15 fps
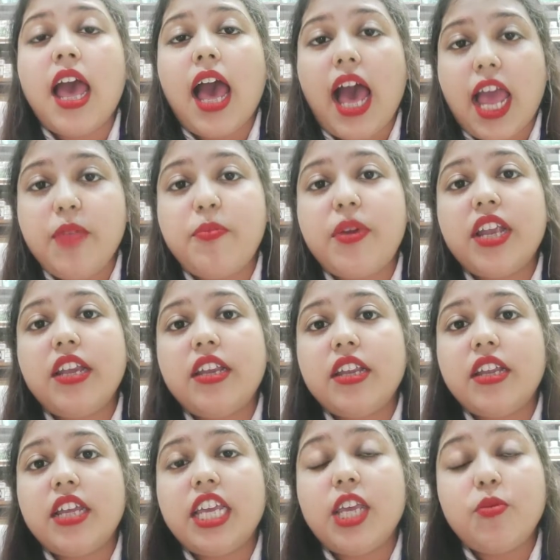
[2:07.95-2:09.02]
हाइपर
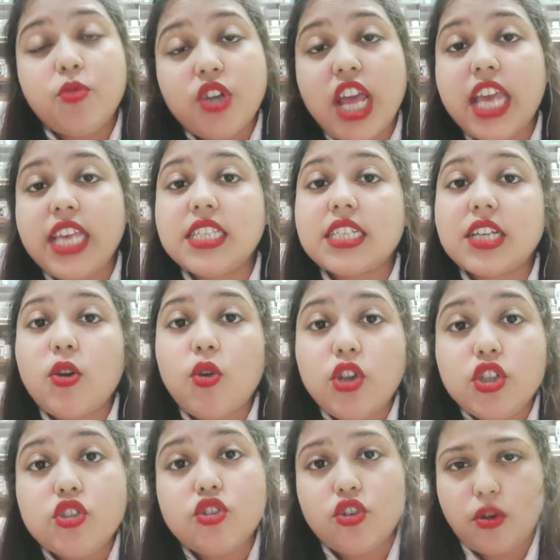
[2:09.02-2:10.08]
इम्यूनाइज
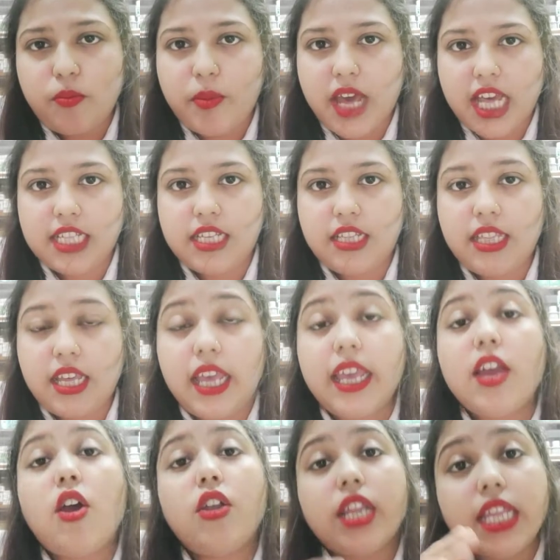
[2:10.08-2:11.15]
कोलेस्ट्रॉम पाया जाता
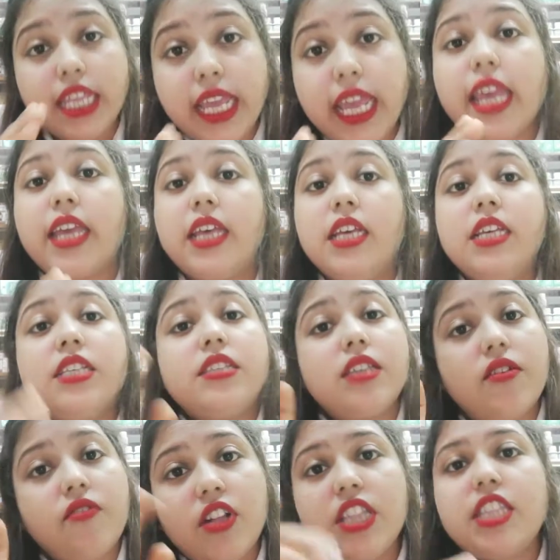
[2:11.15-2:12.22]
है और ये
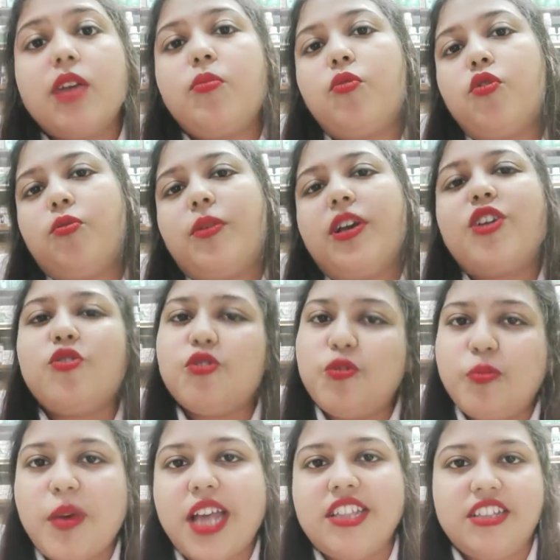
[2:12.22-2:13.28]
सफलतापूर्वक
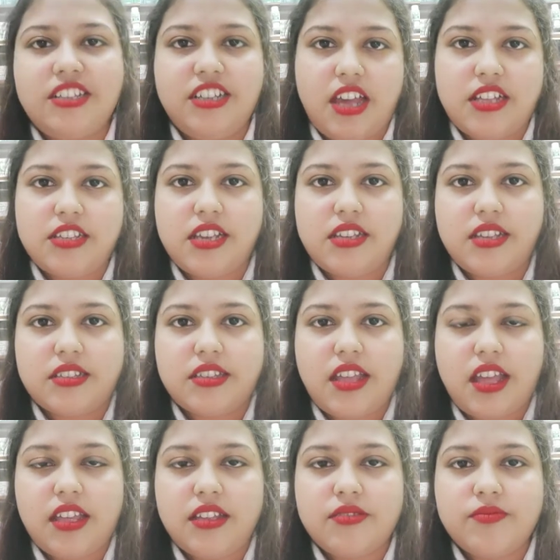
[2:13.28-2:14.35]
उत्पादन किया जा सकता
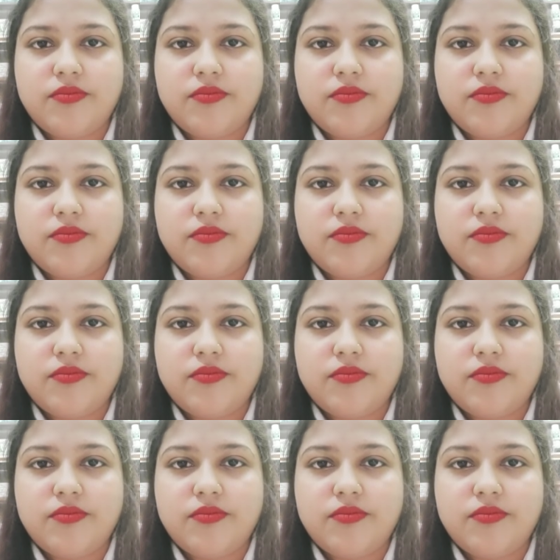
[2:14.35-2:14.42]
है